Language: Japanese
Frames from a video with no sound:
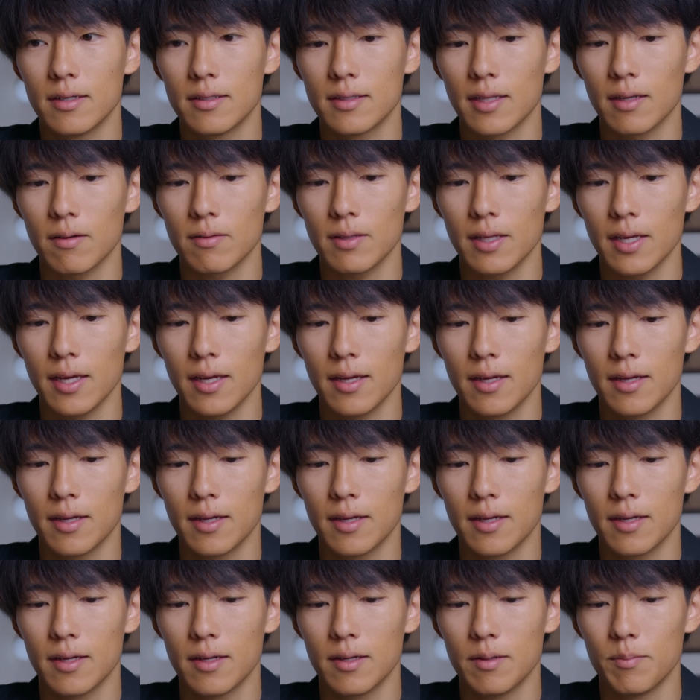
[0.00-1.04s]
なので、
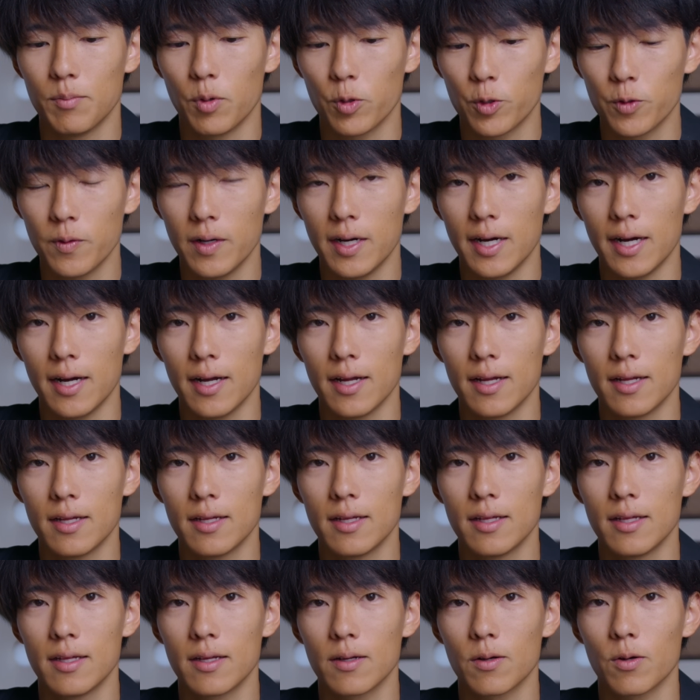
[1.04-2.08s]
僕は、
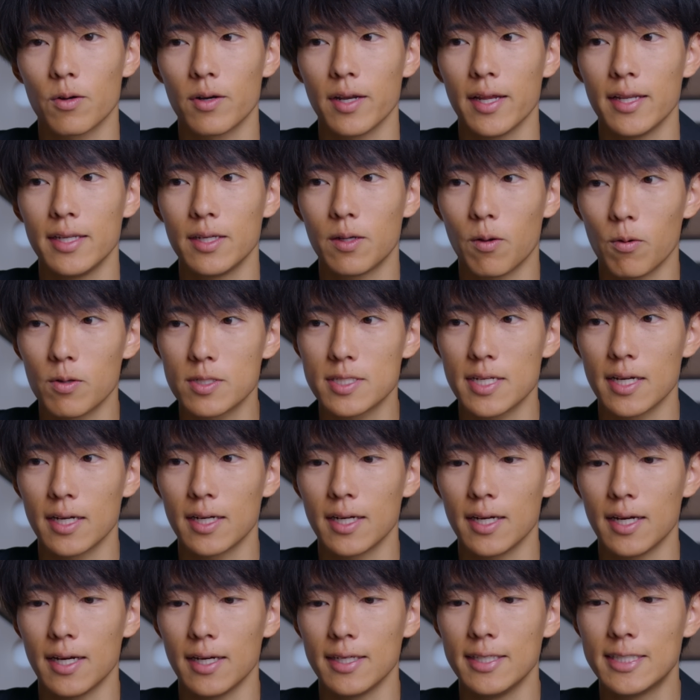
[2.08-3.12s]
このね、ニコンさん
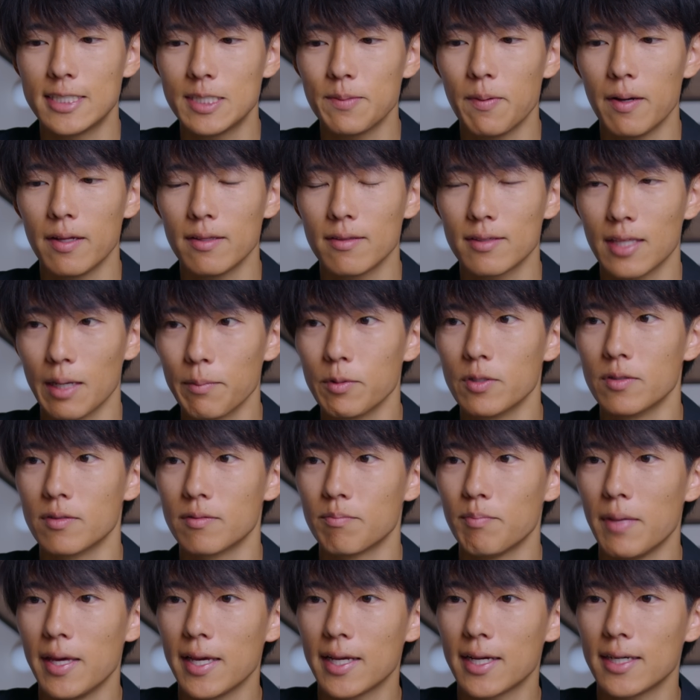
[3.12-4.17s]
が一番多分
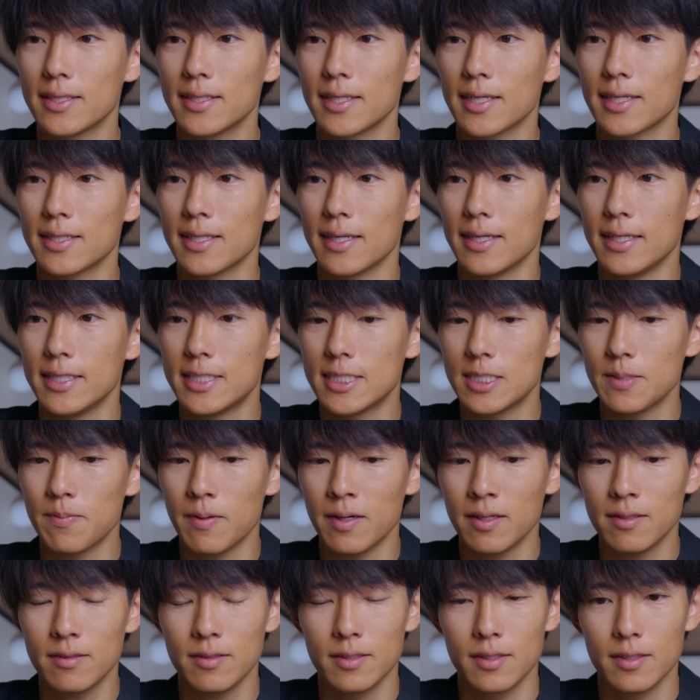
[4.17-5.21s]
メーカーの中で一
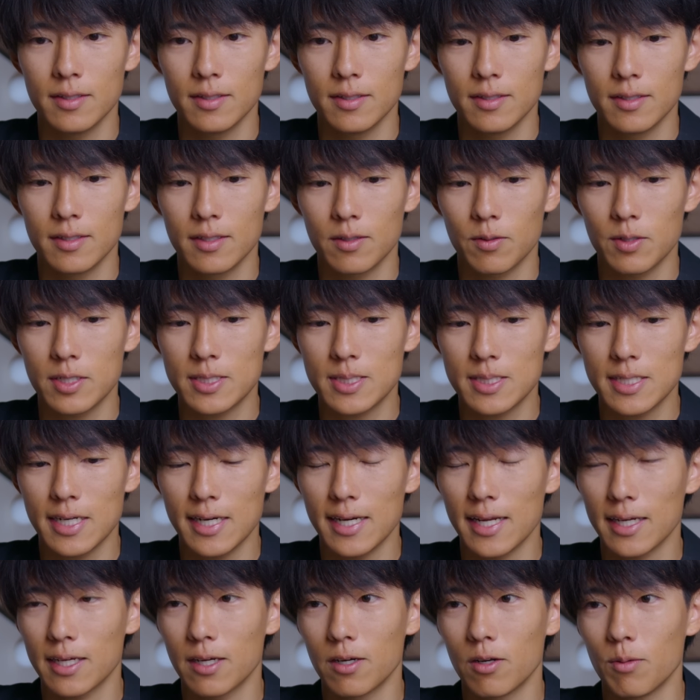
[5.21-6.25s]
番これ失
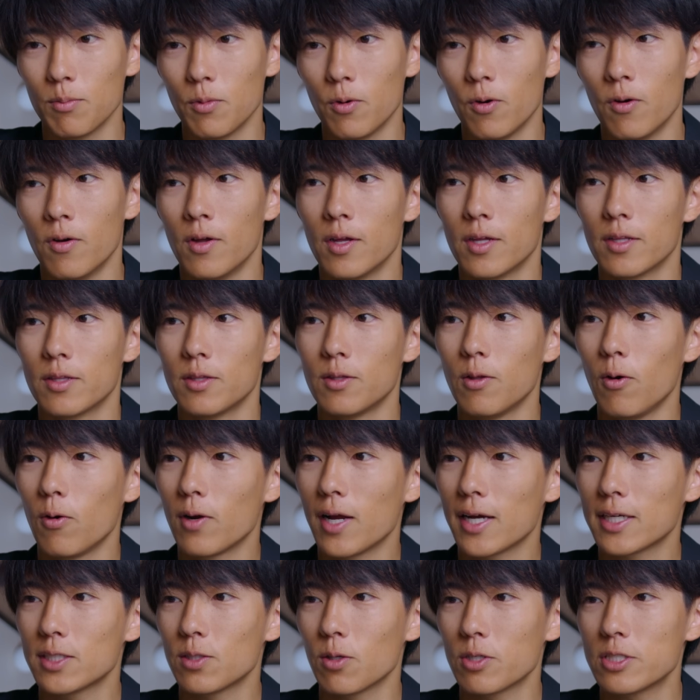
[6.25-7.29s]
礼だけれども、動
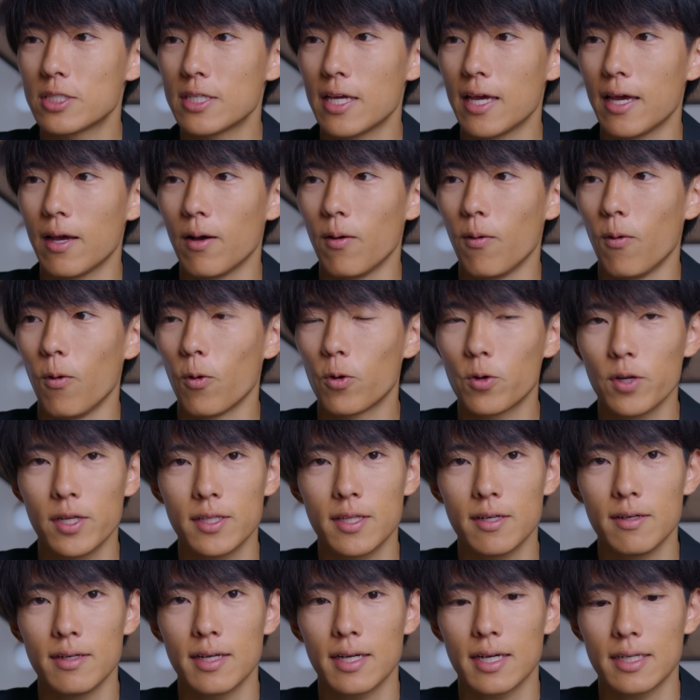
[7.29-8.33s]
画機として遅れ
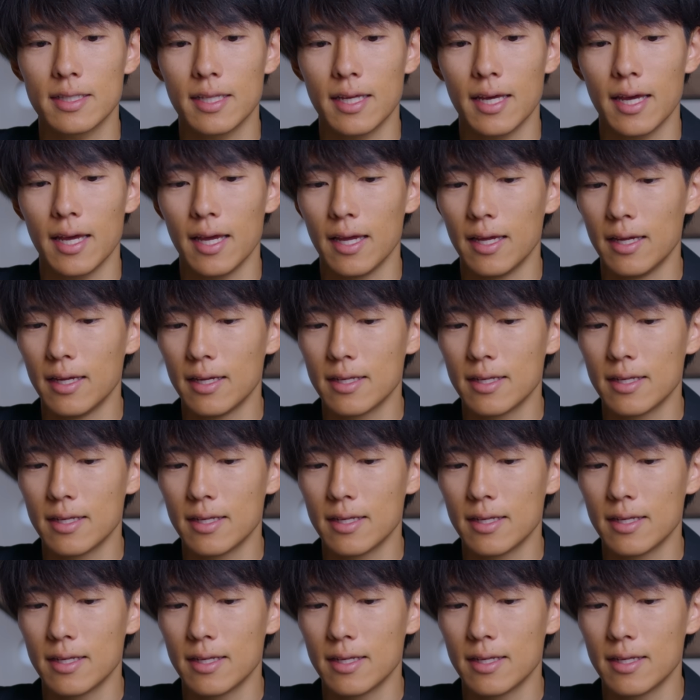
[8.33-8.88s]
てる中で、